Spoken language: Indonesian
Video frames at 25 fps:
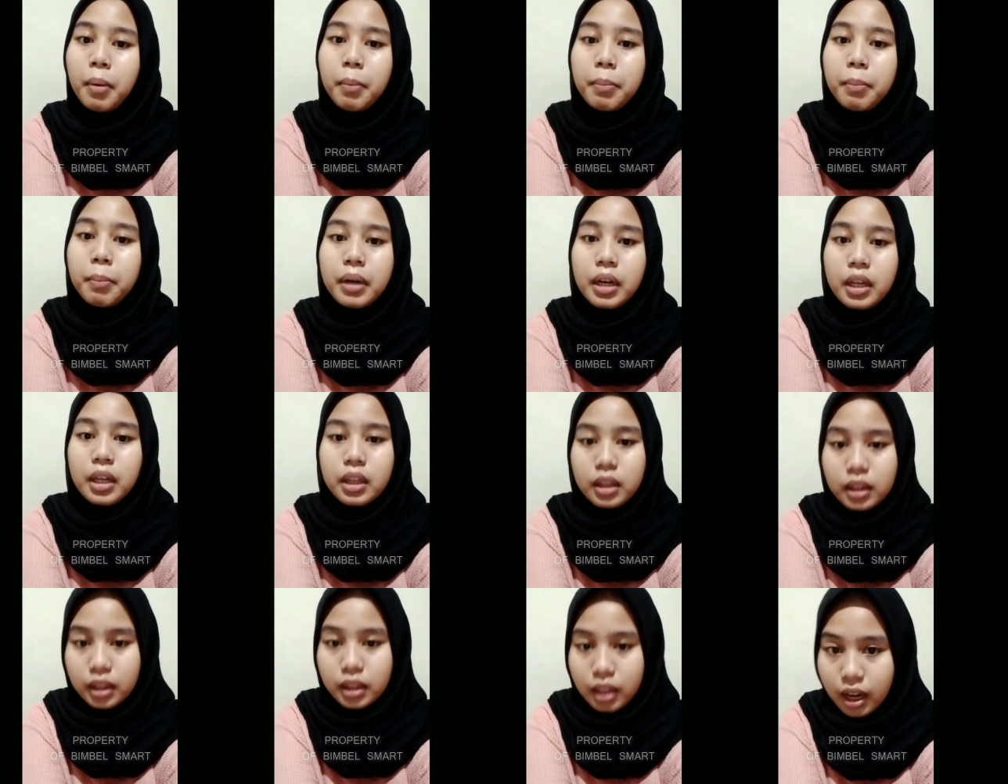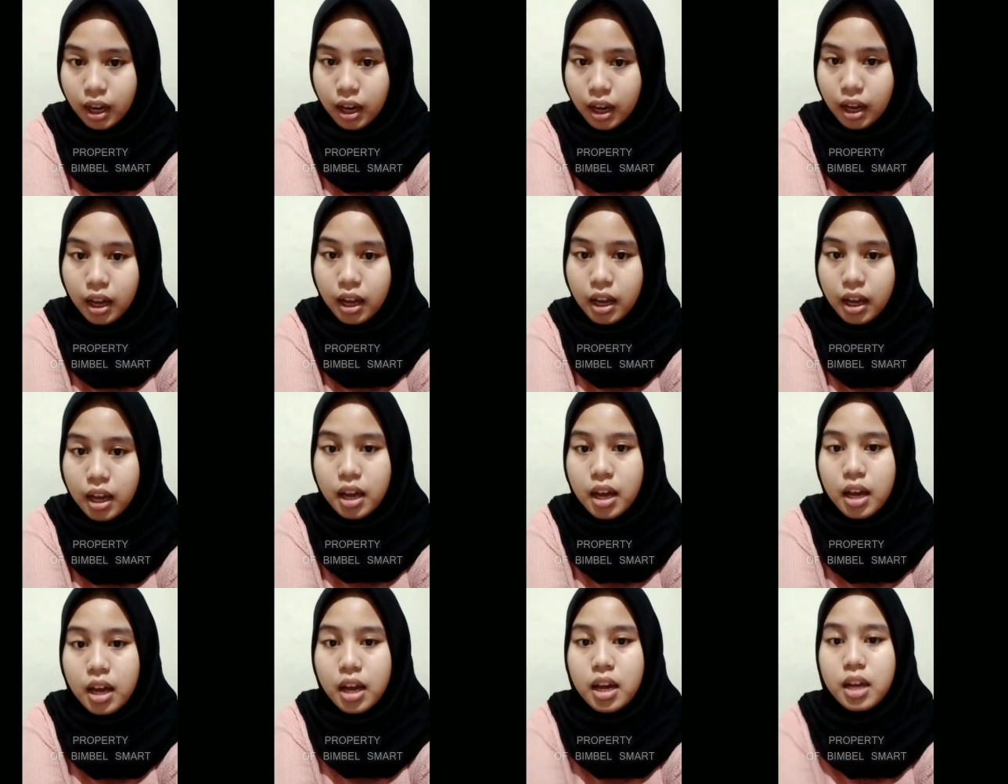pemerintah,
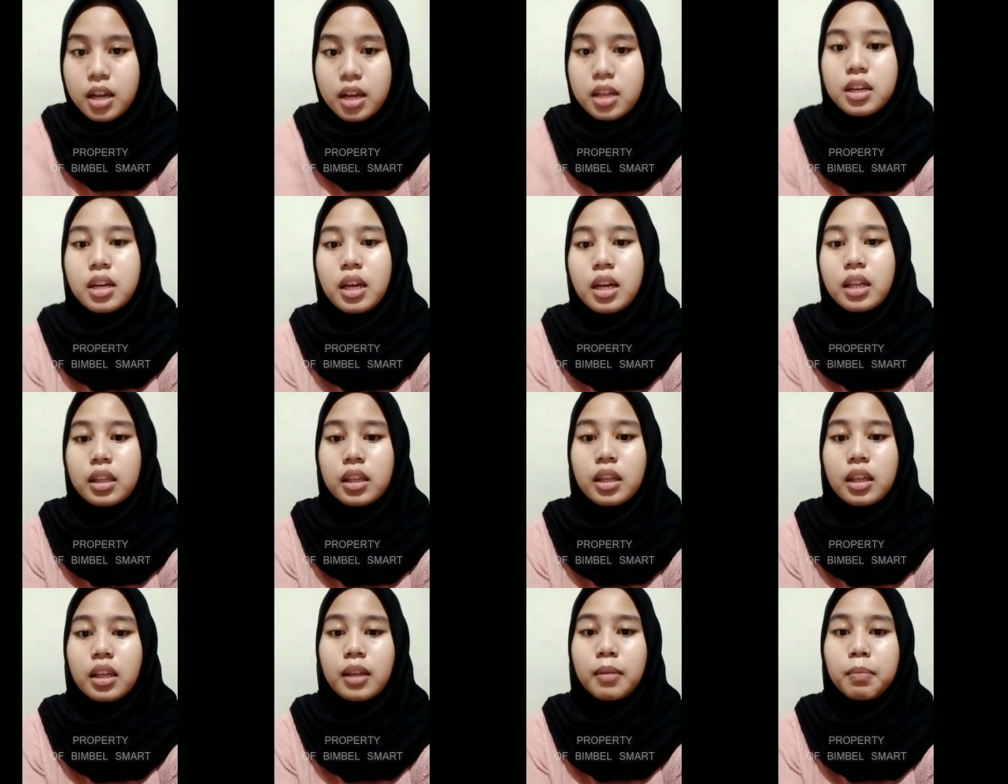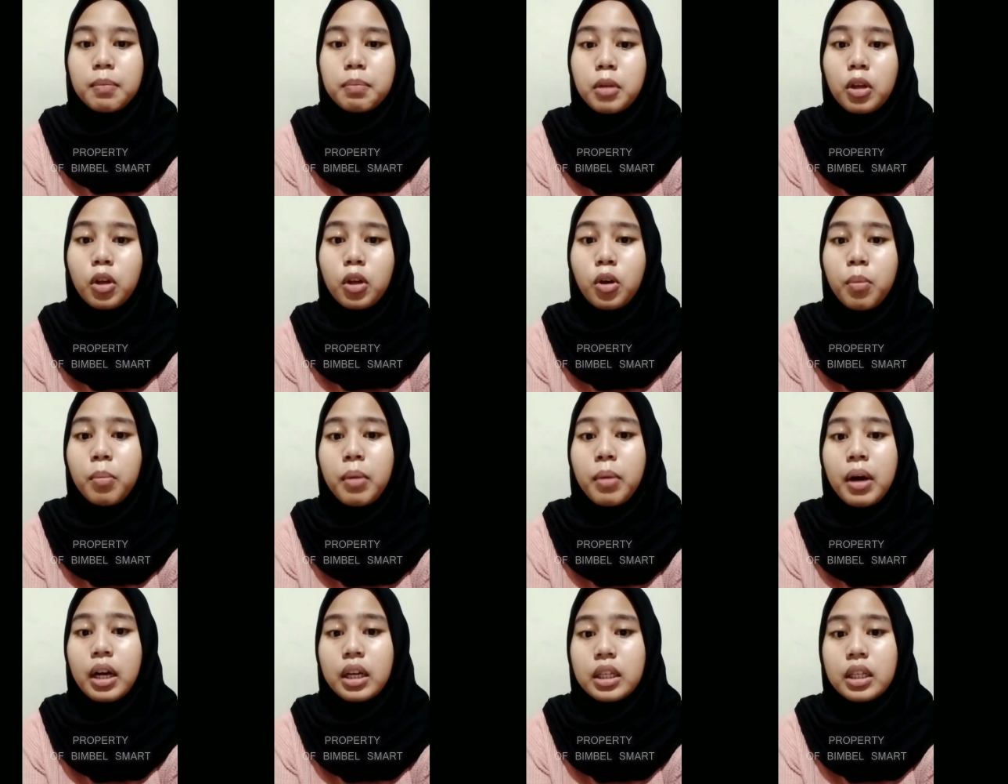dan tetap di
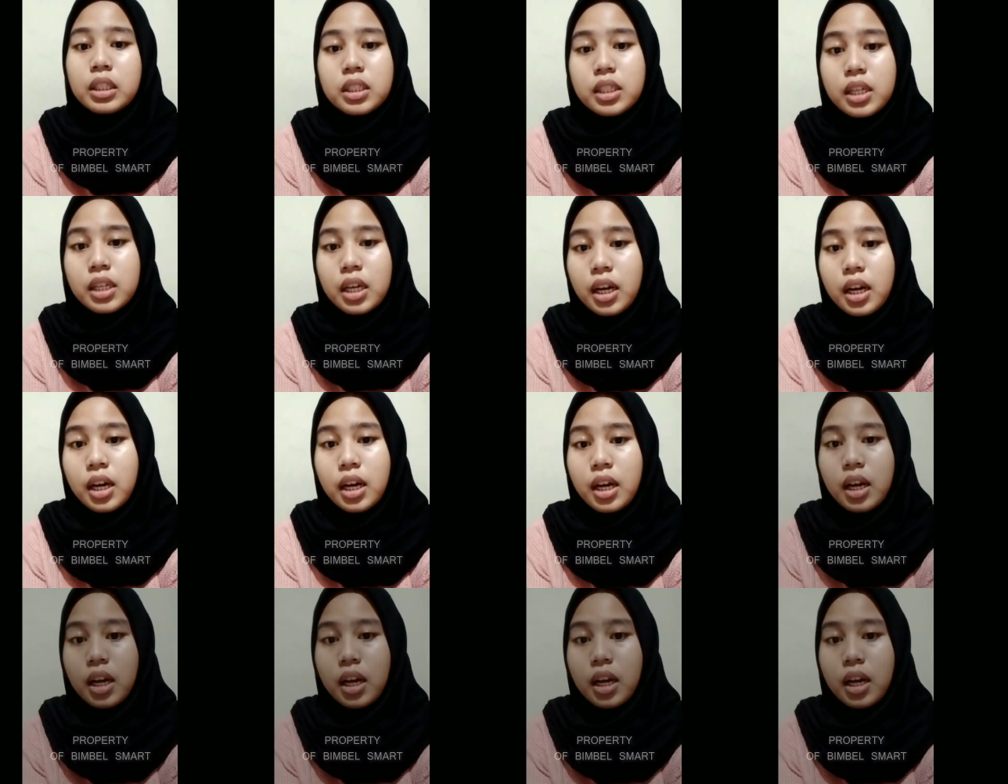rumah aja.